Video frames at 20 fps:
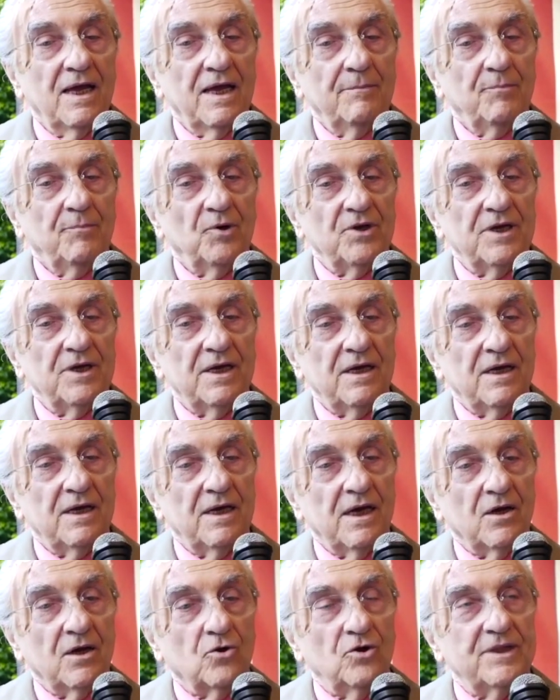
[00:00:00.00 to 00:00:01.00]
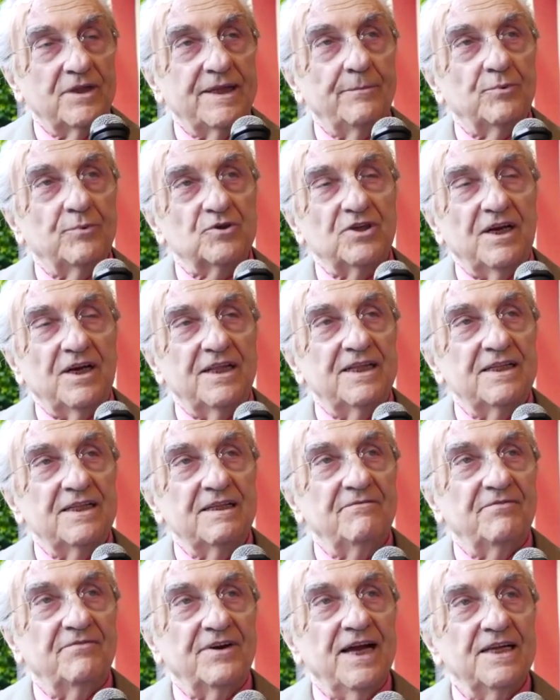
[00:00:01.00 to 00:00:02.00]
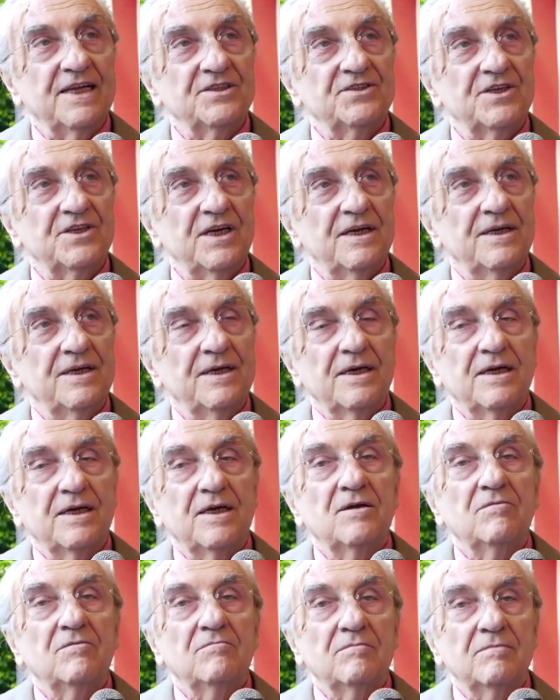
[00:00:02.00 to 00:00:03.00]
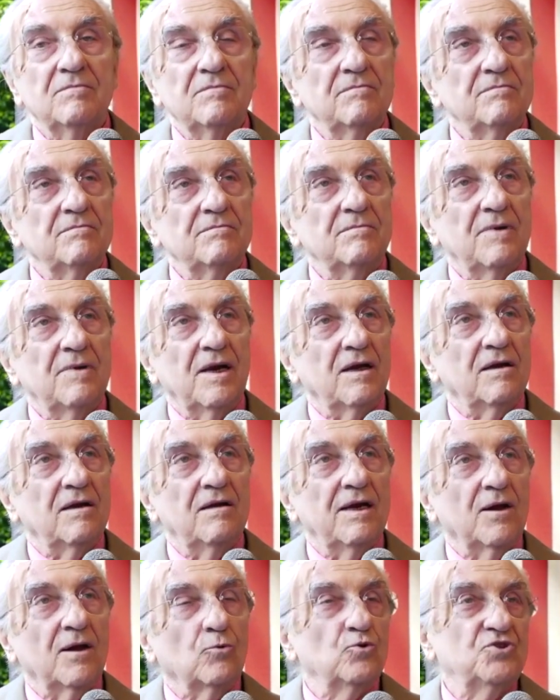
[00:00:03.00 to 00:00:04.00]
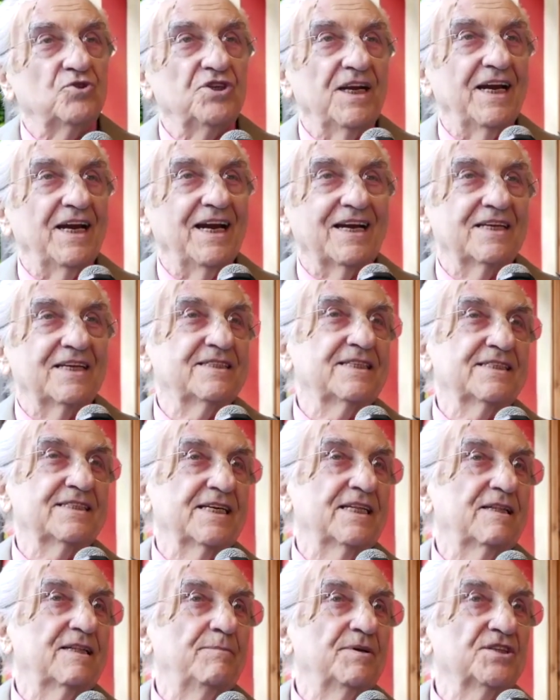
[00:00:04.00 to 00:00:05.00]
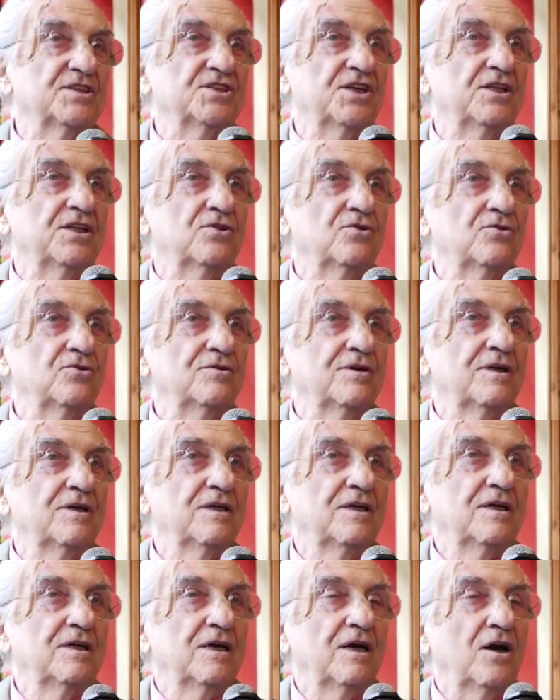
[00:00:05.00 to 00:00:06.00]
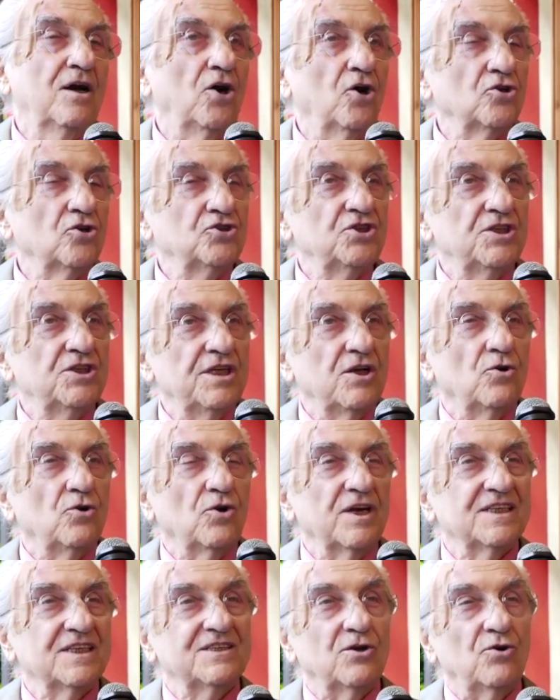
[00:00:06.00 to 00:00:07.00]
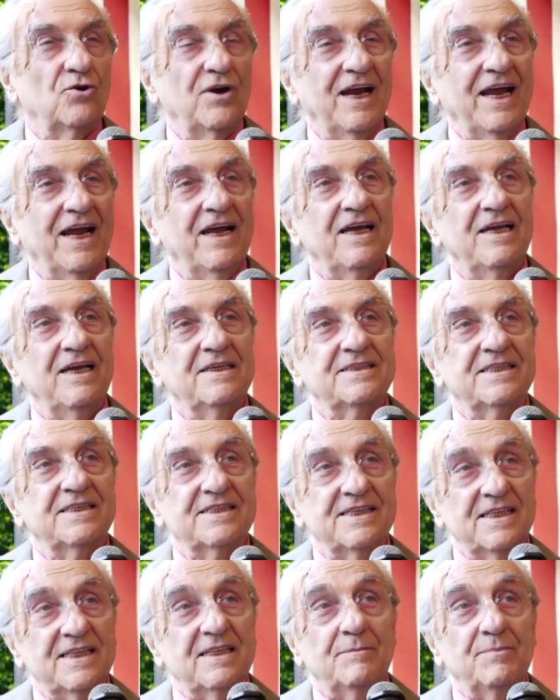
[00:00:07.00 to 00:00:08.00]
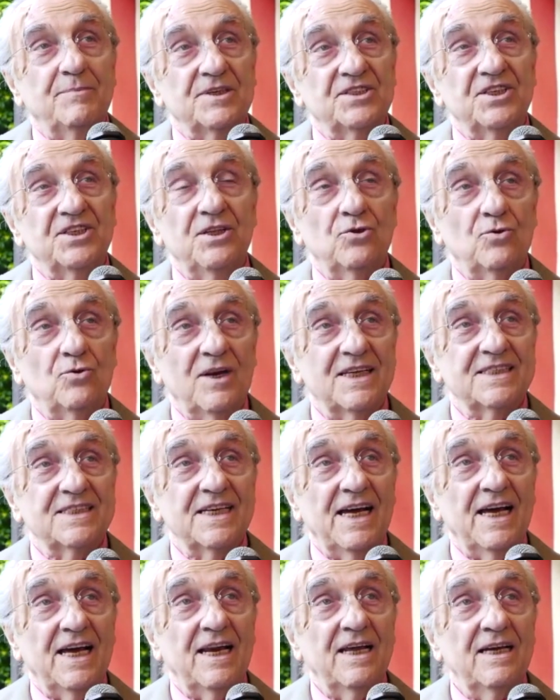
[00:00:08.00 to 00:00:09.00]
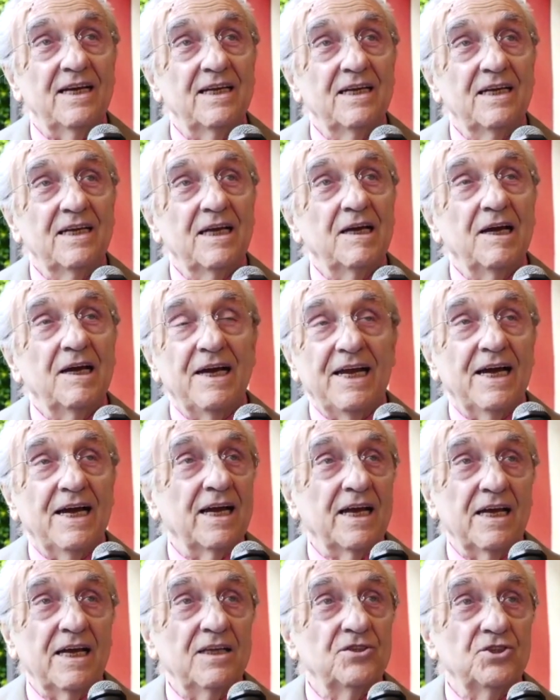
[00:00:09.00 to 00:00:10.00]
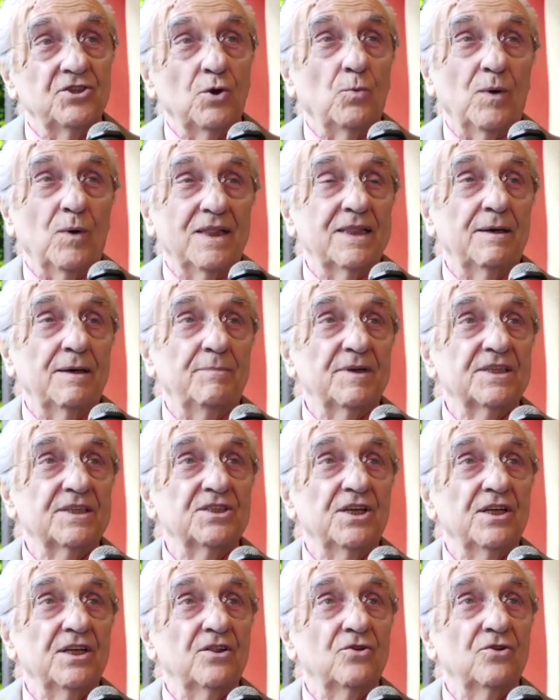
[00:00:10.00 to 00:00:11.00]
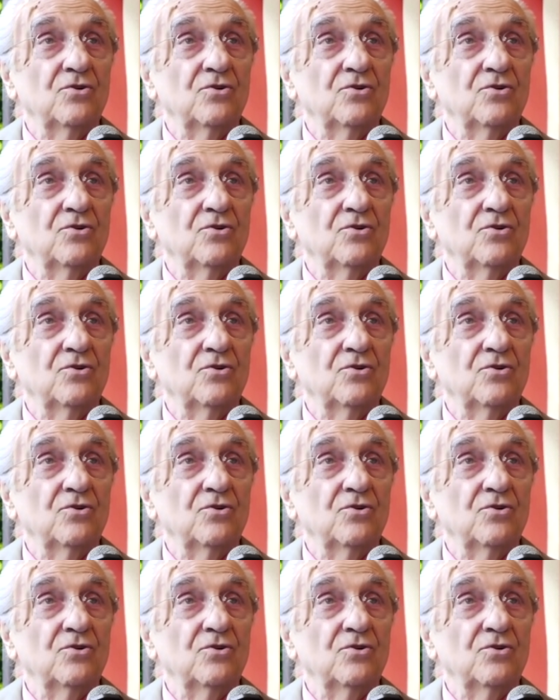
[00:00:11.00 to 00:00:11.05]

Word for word: Poi eh, col tempo sono andato in Francia, la, la cucina era il 60%. Oggi dico che se non è il 60% la sala, è anche il 50%,